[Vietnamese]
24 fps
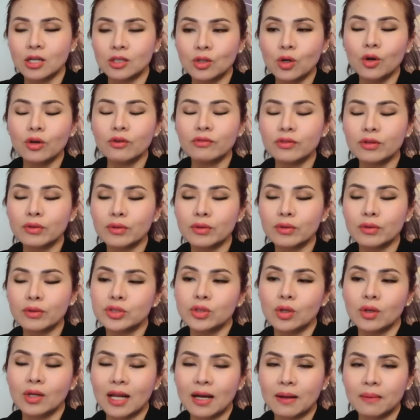đối với
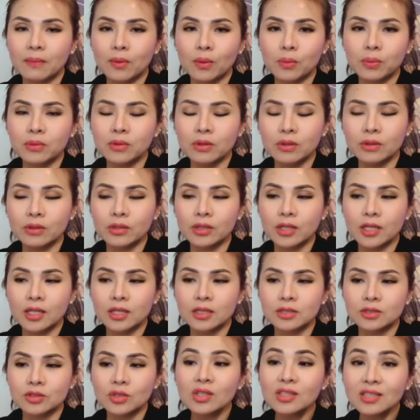Rachel là một người
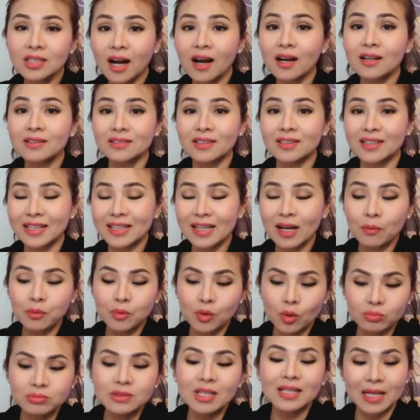ờ, xuất thân từ cái gốc
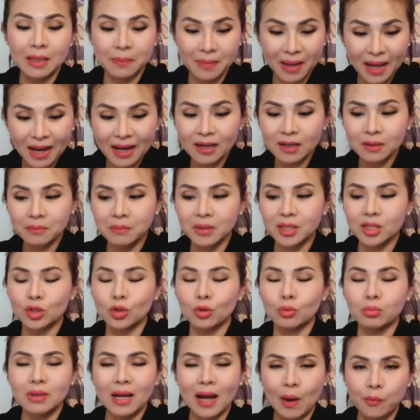cũng thích làm ăn mình
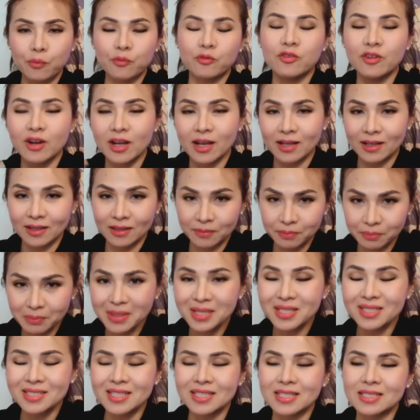cũng học về
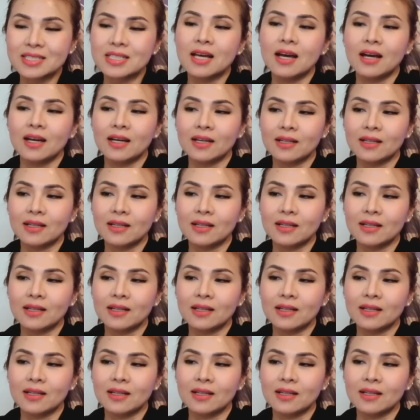business